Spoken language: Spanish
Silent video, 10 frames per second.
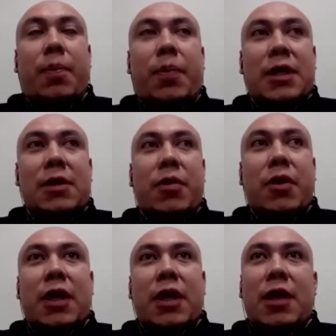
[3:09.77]
pieza
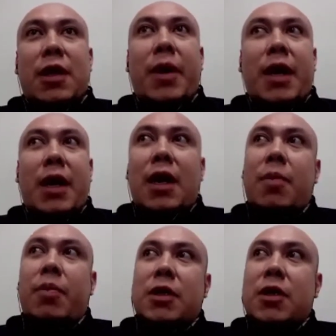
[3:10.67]
importante
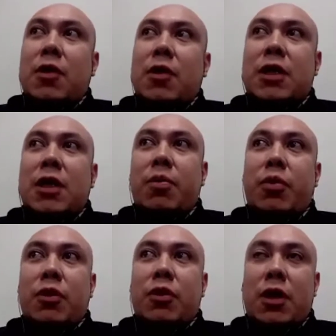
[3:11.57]
para, pues, todo este
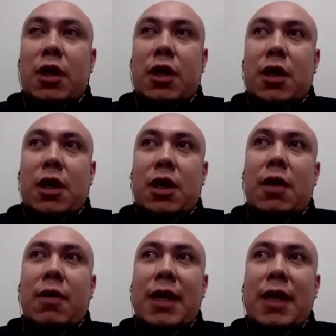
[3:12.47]
impulso de, de
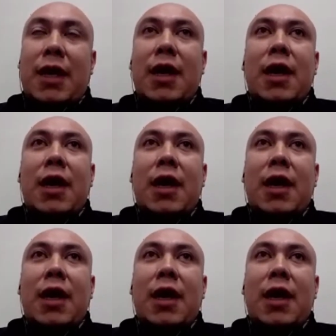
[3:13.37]
la banda.